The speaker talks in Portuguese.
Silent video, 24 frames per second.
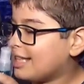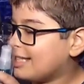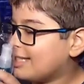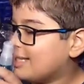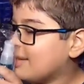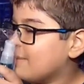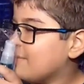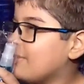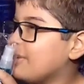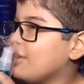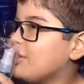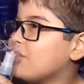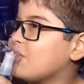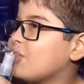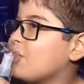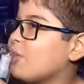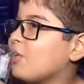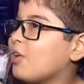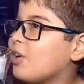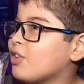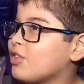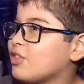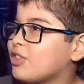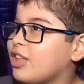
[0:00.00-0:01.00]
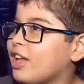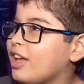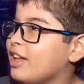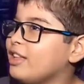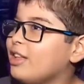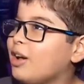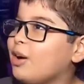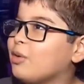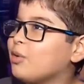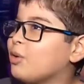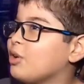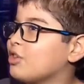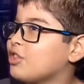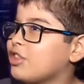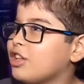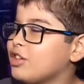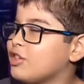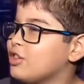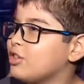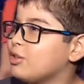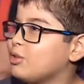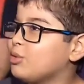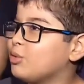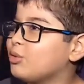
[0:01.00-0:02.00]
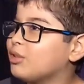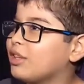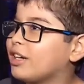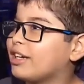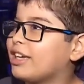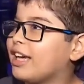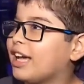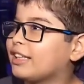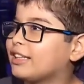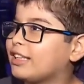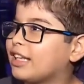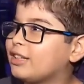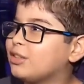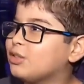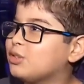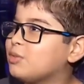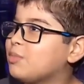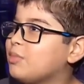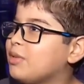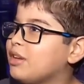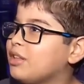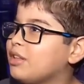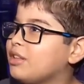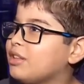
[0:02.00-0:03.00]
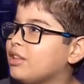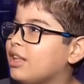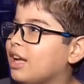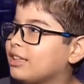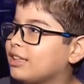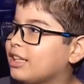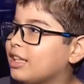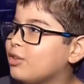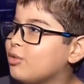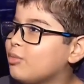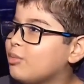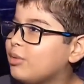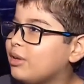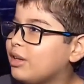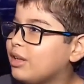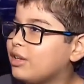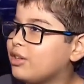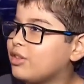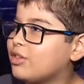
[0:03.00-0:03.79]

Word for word: até desse brinde que eu gostei, não, gostei de tudo aqui, até, dos, até do